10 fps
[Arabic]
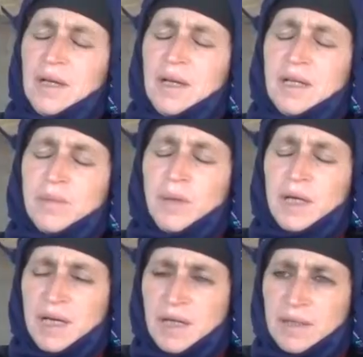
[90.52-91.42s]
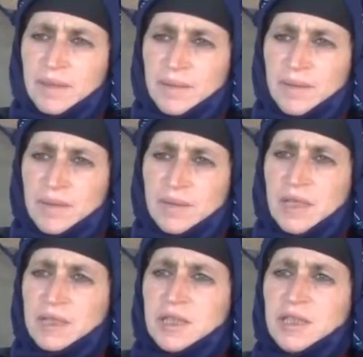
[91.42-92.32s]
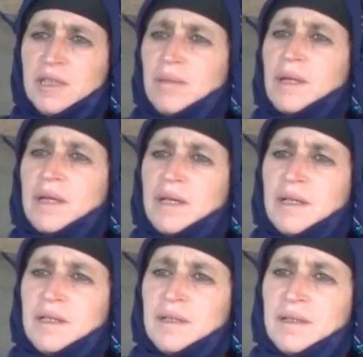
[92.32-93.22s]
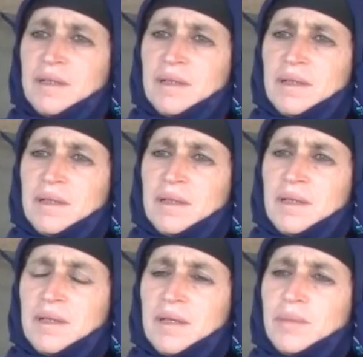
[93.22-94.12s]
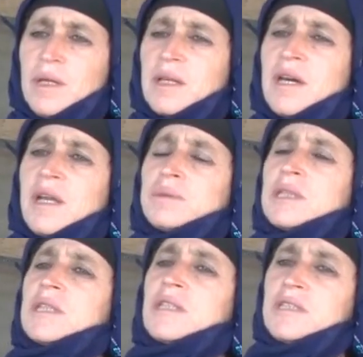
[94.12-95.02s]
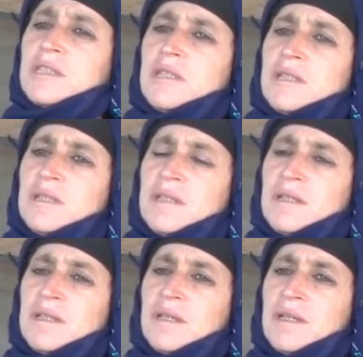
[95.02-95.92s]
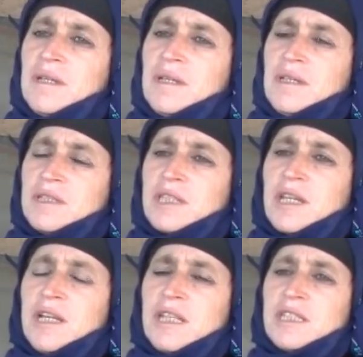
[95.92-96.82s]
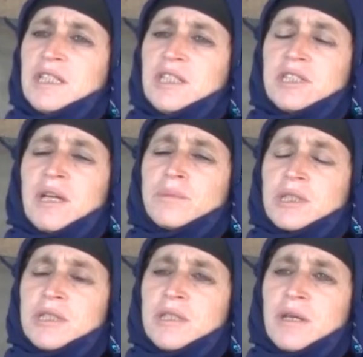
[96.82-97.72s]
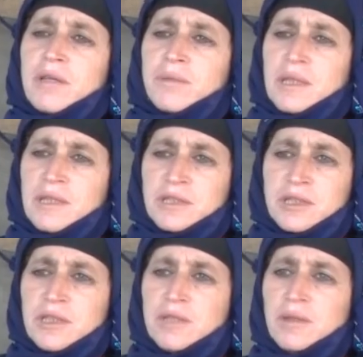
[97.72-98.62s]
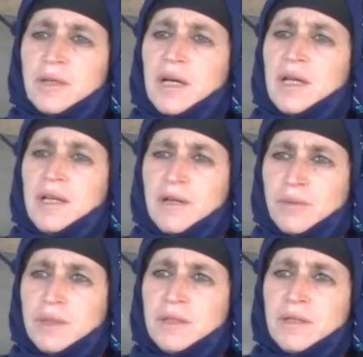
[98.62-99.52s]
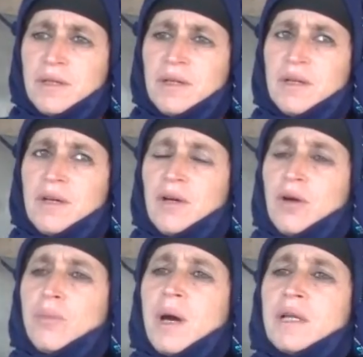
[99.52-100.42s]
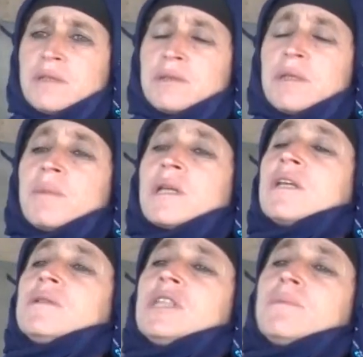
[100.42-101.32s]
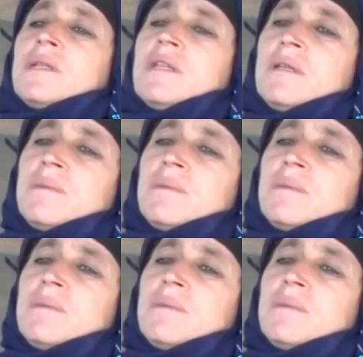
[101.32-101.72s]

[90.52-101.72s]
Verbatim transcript: هذه أم علاء نازحين من القاهرة من القاهرة بسد أطليسية صار الحزين تجي خمس سنين قاضي من الطليسية العلوية وما نستمكن شيء بالدنيا